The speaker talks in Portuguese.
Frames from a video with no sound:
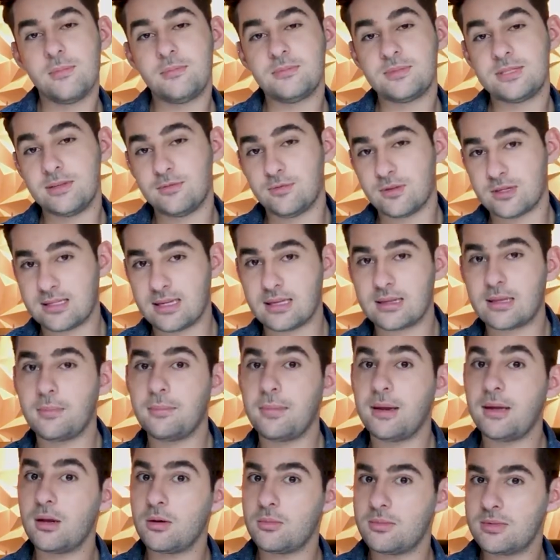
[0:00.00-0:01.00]
Se você
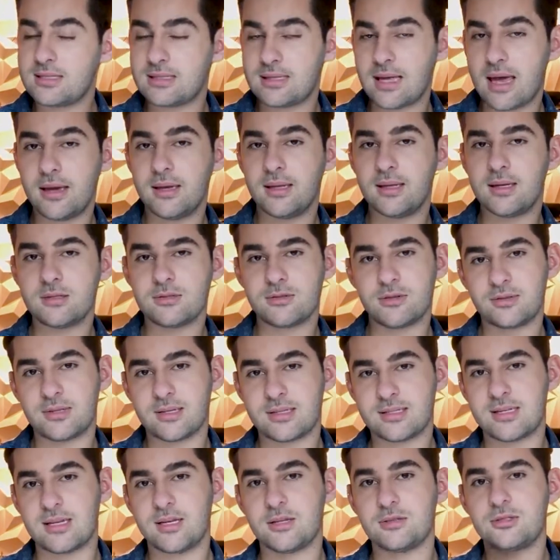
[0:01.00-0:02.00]
também não me segue nas
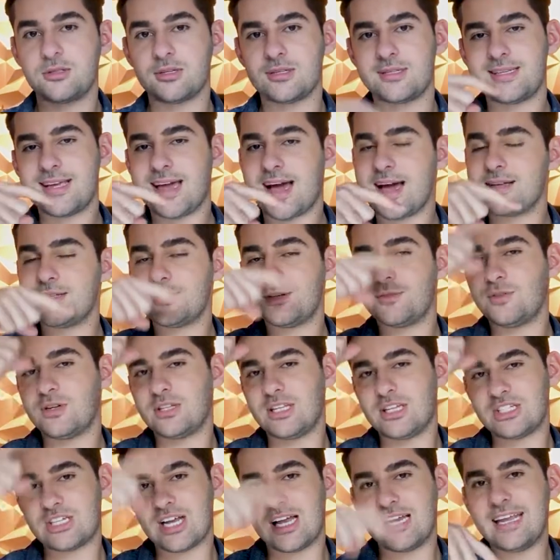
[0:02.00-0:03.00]
outras redes sociais, eu vou
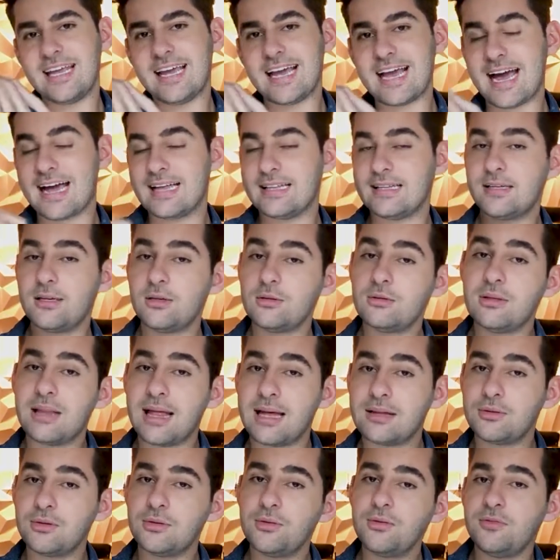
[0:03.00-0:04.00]
deixar linkado aqui do
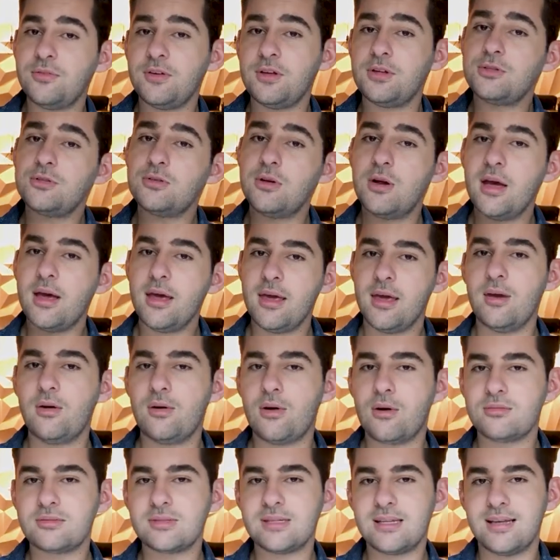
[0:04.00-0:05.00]
lado do vídeo e
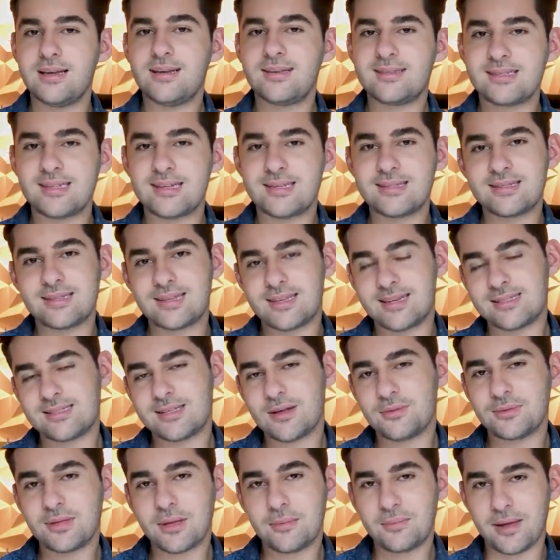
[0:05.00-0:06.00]
com os links na
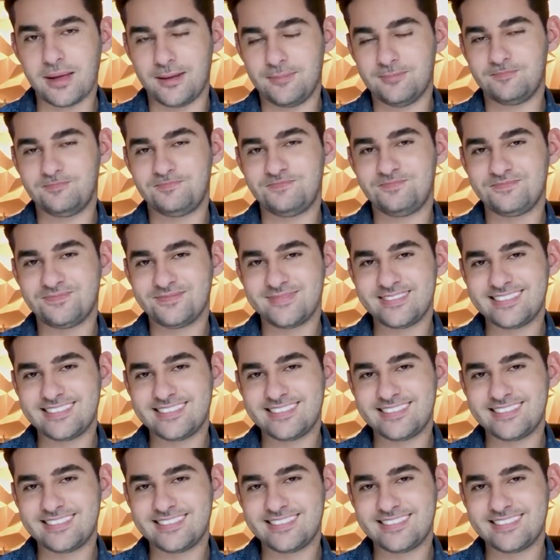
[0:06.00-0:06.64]
descrição também.